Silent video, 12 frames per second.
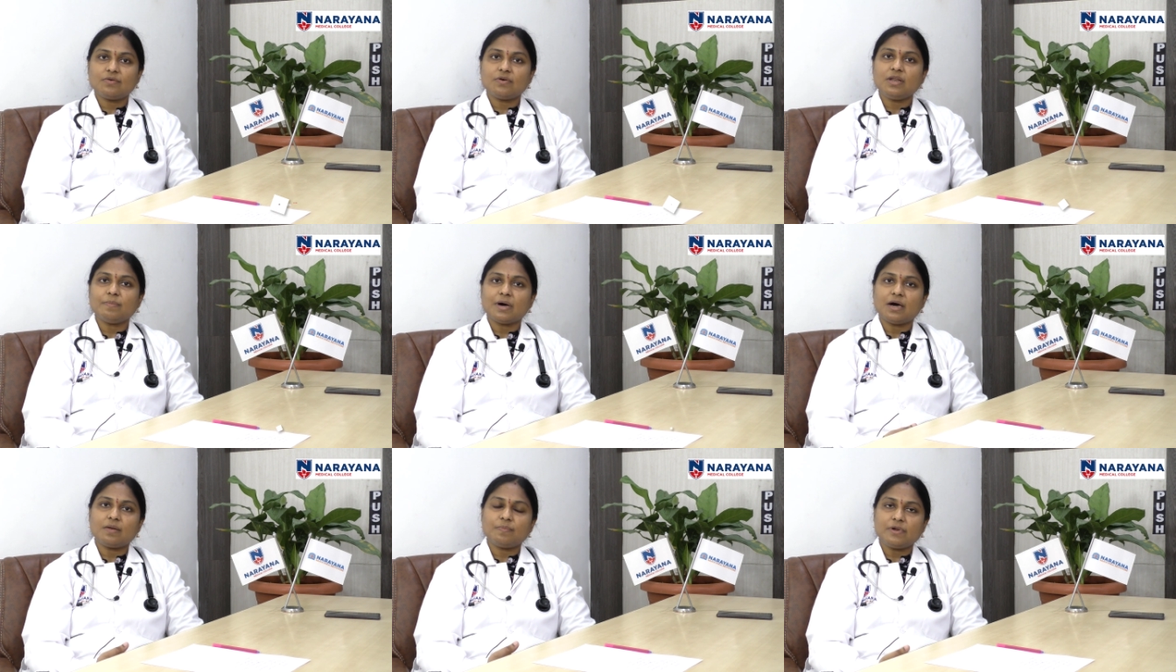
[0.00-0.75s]
కొన్ని
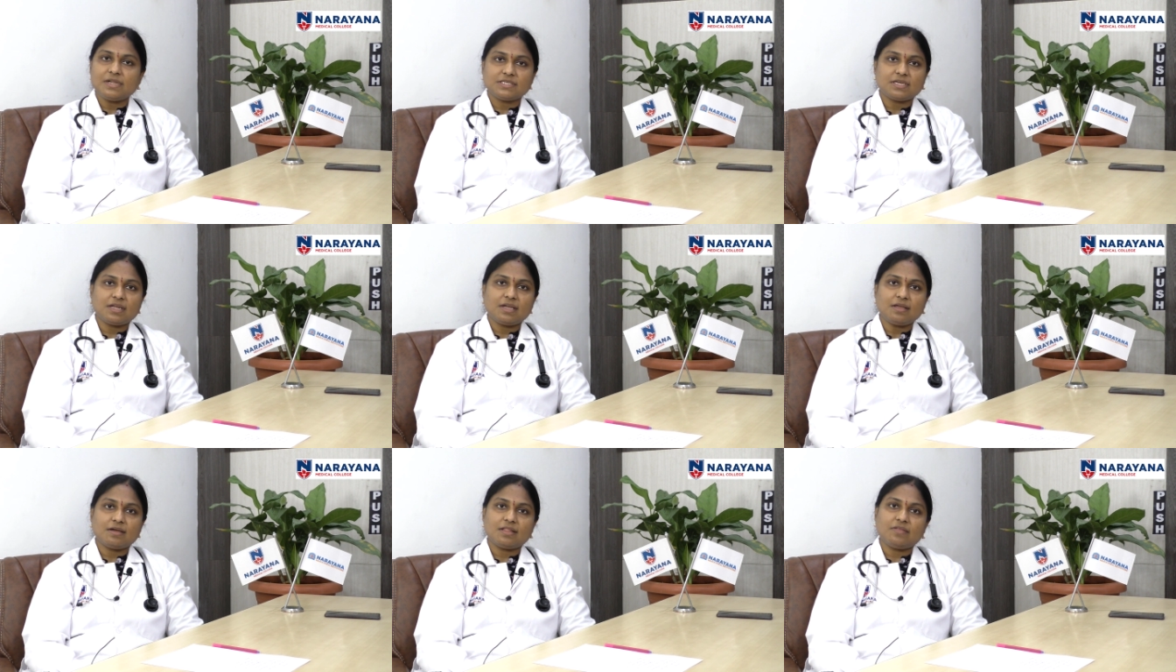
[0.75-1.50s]
మార్పులు
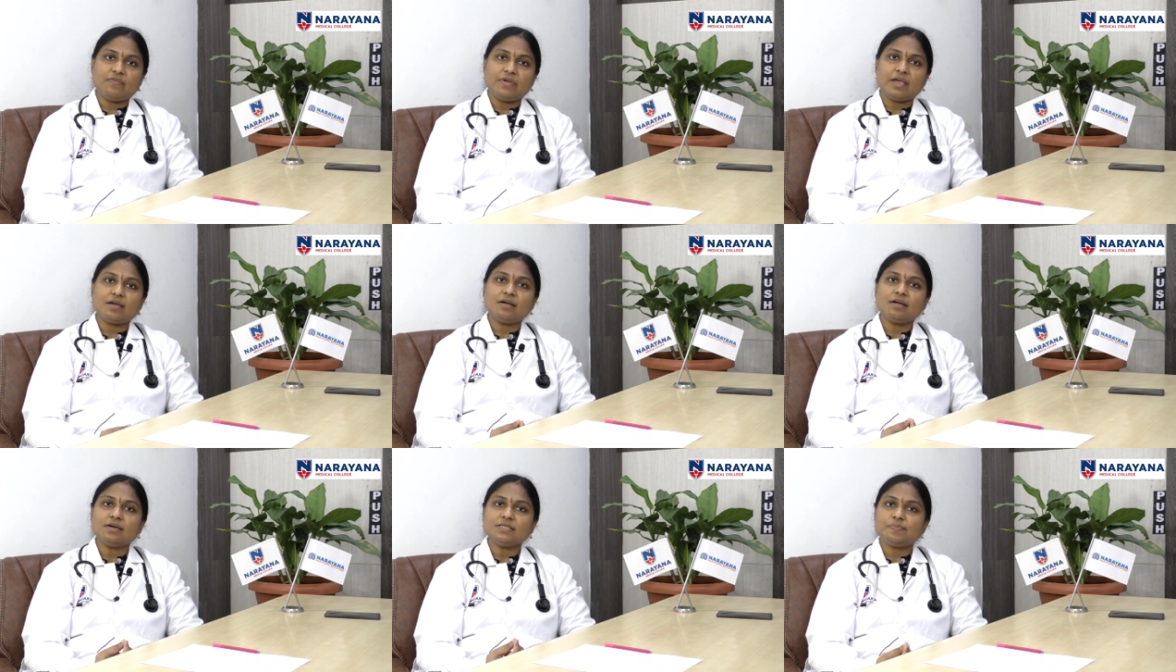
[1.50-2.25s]
జరిగి అది
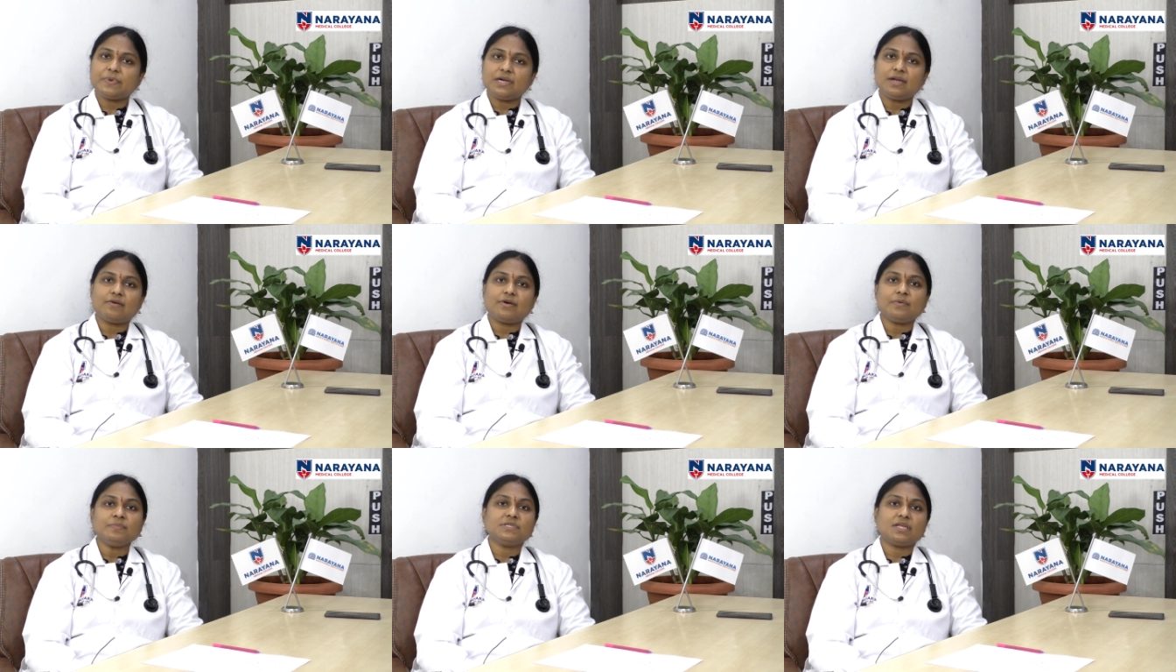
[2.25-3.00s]
వేగంగా స్ప్రెడ్ అవ్వడం